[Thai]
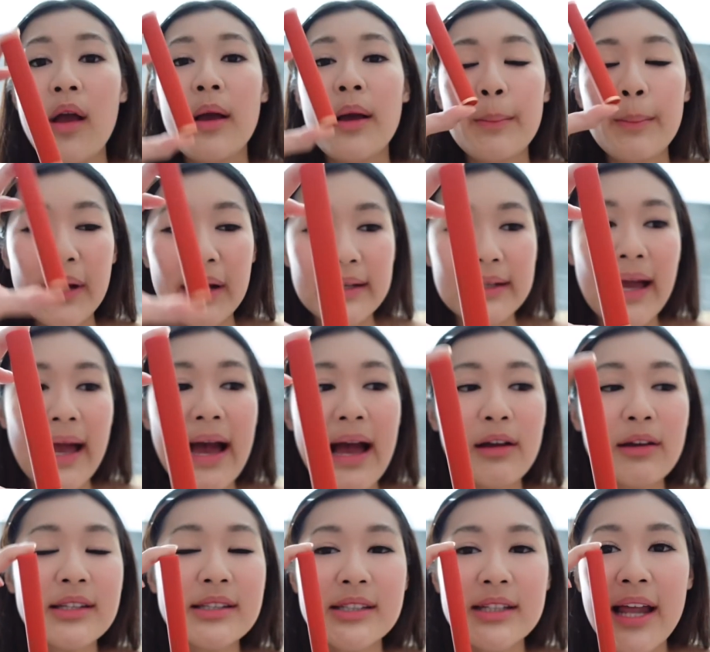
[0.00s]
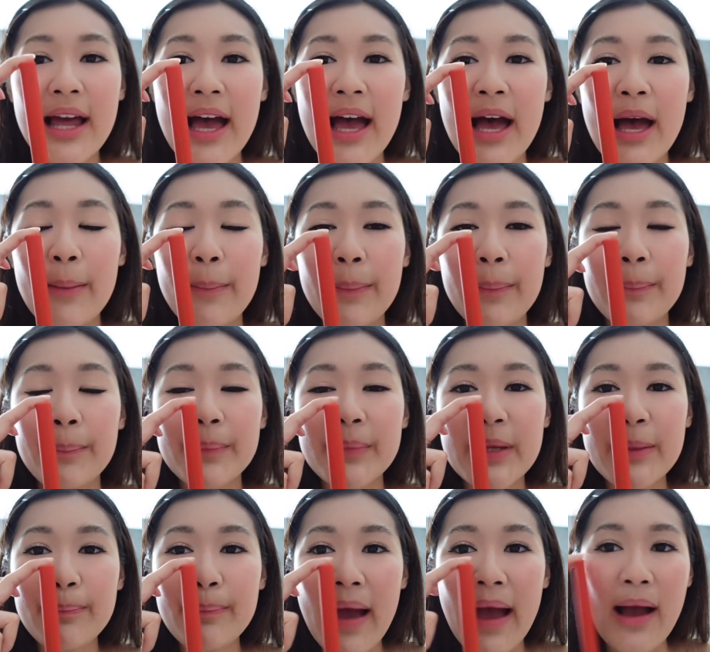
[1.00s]
เบอร์เก้าที่จะทา
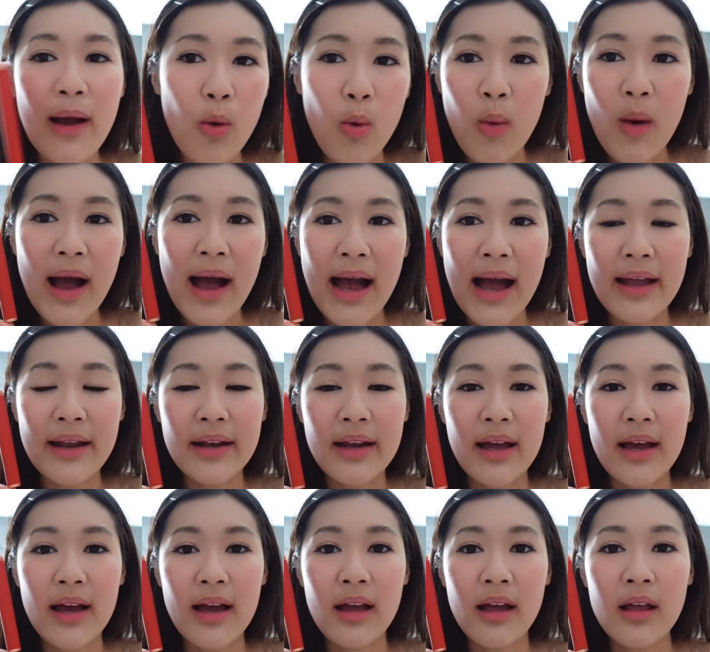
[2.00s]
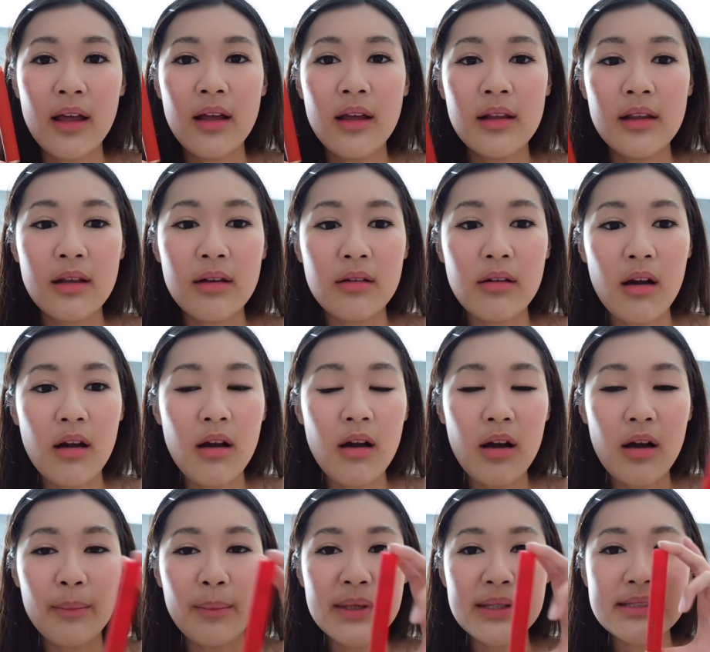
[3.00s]
ที่ปากขวานะคะ แล้วก็
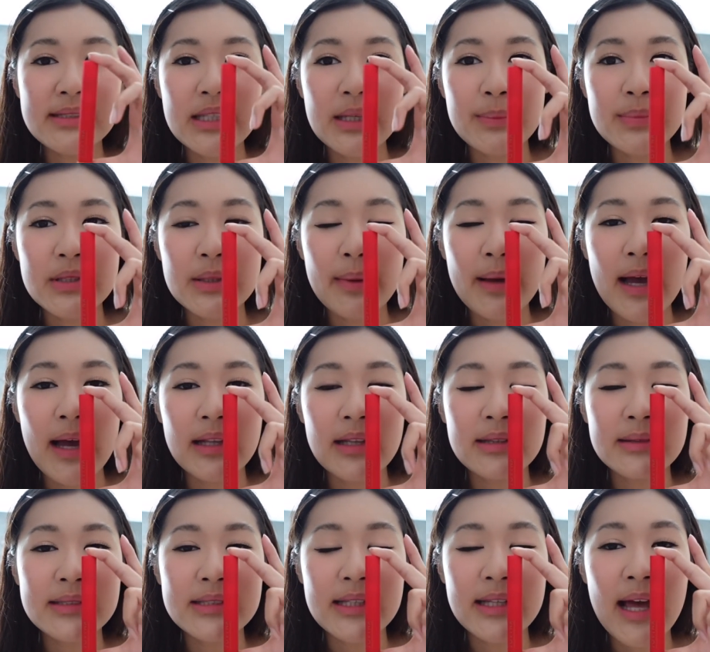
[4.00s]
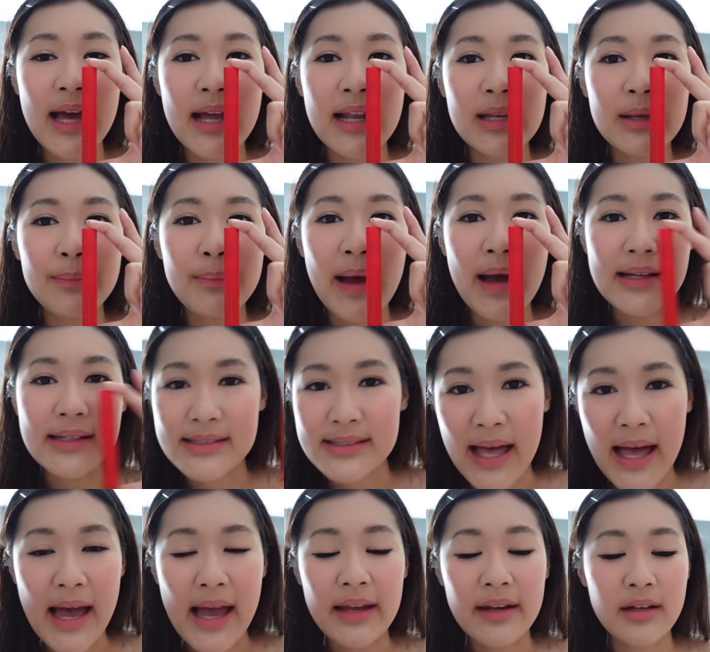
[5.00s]
เบอร์สิบจะทาจะทาที่ปาก
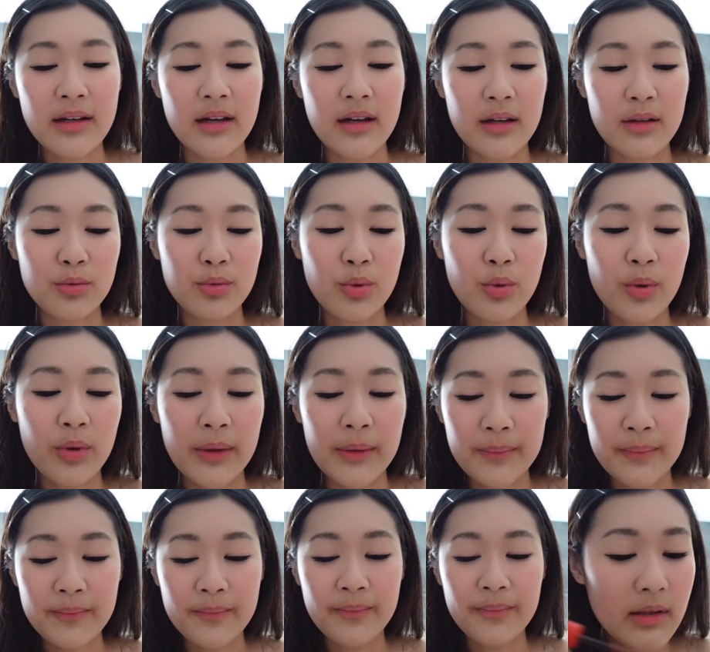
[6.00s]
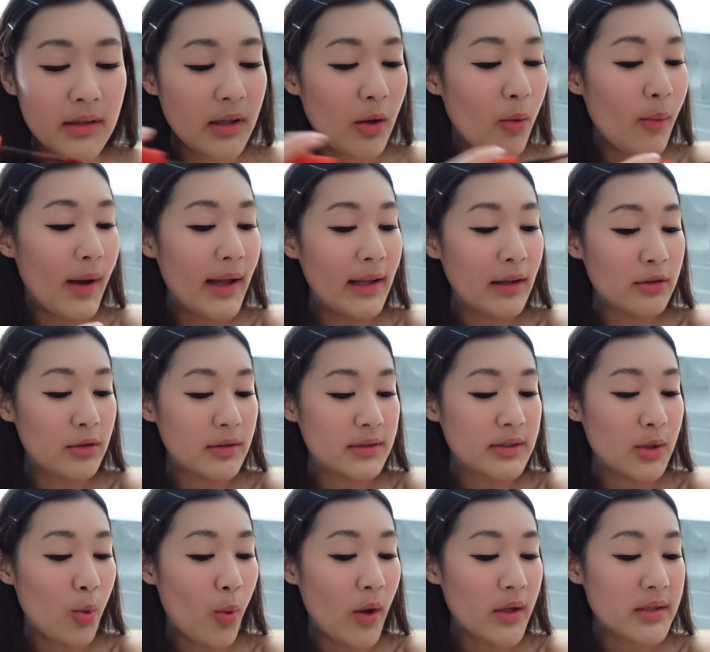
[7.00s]
ซ้ายนะคะทุกคน แต่ว่าเราต้อง
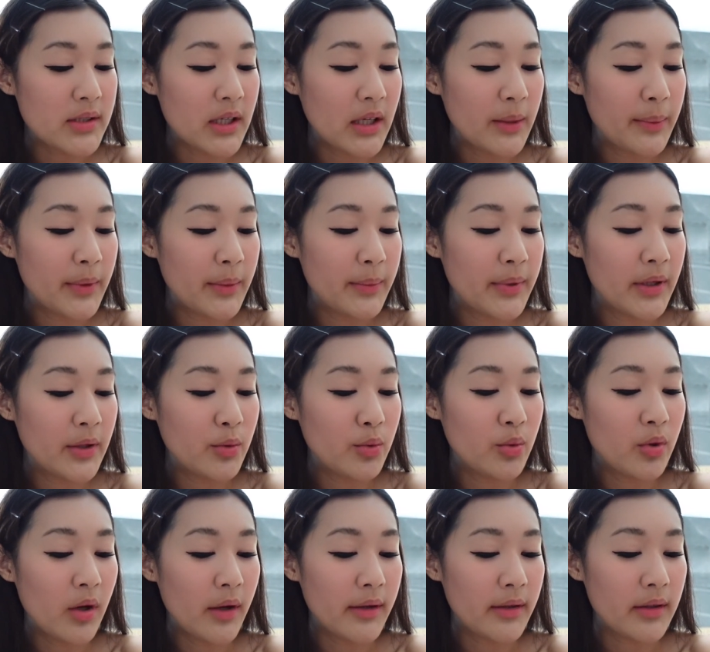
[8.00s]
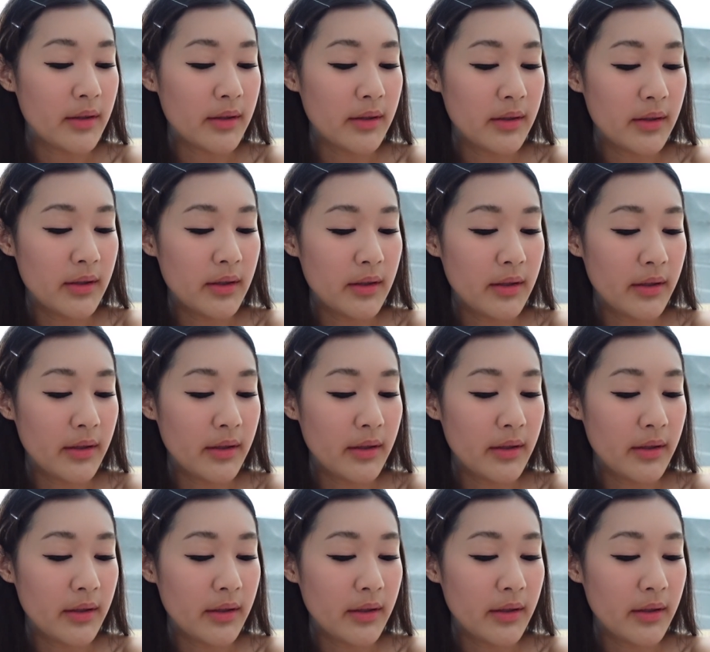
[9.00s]
สวอตให้เพื่อนๆดูก่อน เออ